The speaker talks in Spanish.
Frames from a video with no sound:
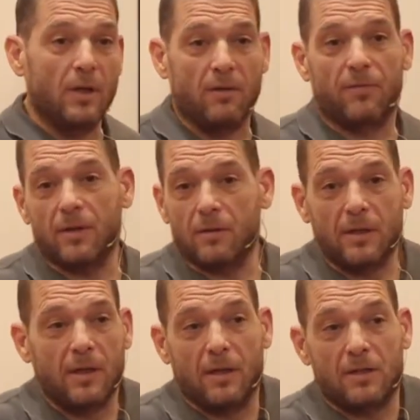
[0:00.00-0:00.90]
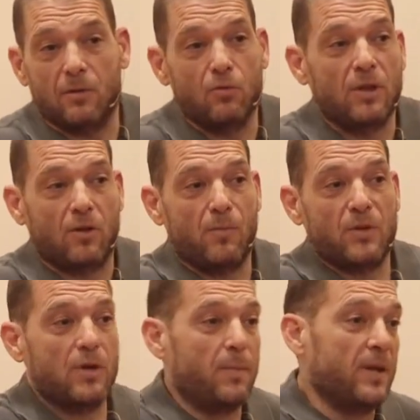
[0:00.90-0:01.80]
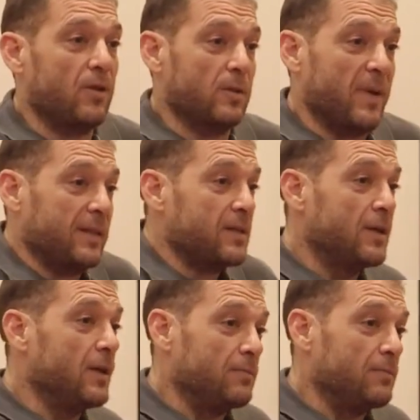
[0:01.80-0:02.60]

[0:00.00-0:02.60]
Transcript: en fin, y si tú te rompes una pierna o te matas,